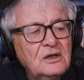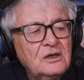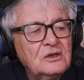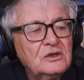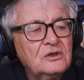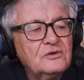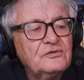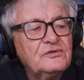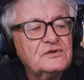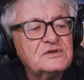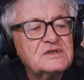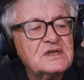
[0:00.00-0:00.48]

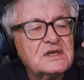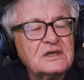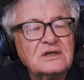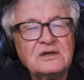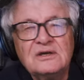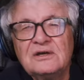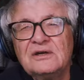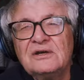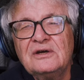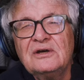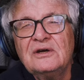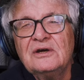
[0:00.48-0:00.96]
ne faisaient
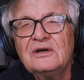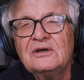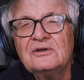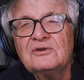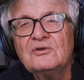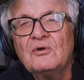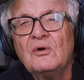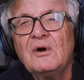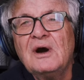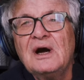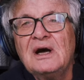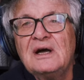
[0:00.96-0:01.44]
que
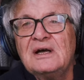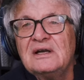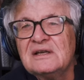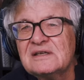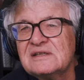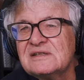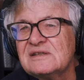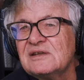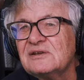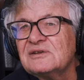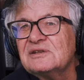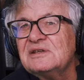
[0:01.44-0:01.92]
3
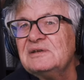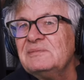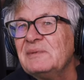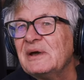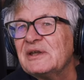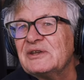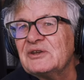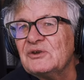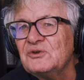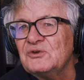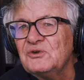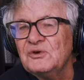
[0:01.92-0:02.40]

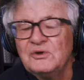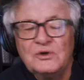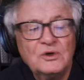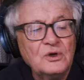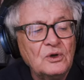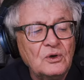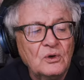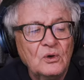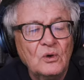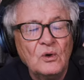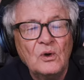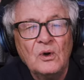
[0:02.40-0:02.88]
cm de
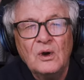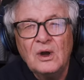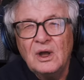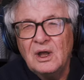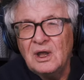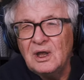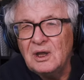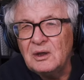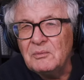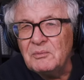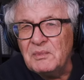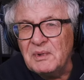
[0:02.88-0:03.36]
haut,
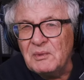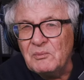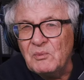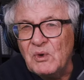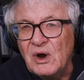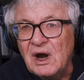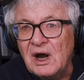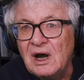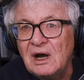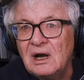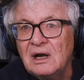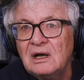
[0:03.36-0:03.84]
mais
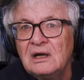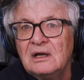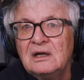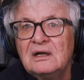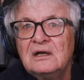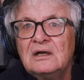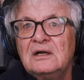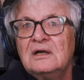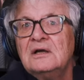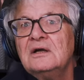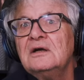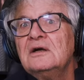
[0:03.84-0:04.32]
moi,
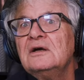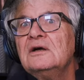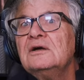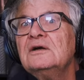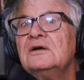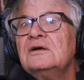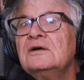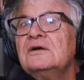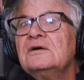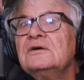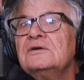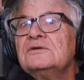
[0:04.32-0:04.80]

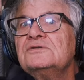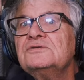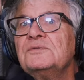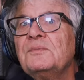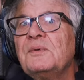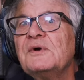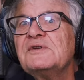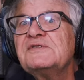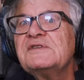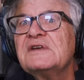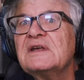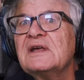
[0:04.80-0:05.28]
je
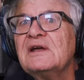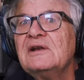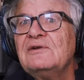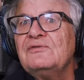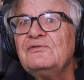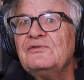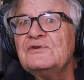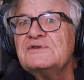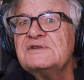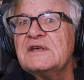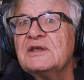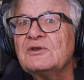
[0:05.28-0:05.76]
pensais qu'elles
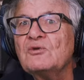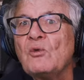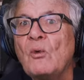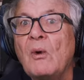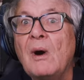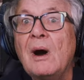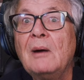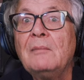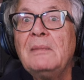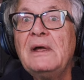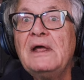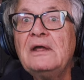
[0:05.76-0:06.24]
faisaient
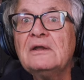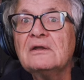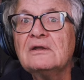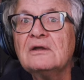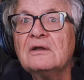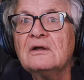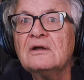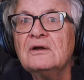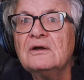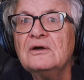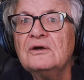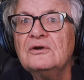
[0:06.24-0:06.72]
3
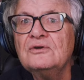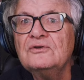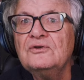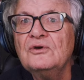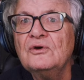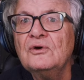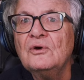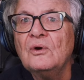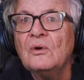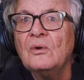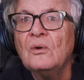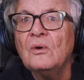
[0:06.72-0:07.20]
mètres de
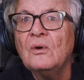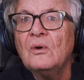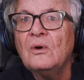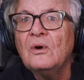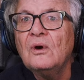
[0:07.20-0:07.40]
haut.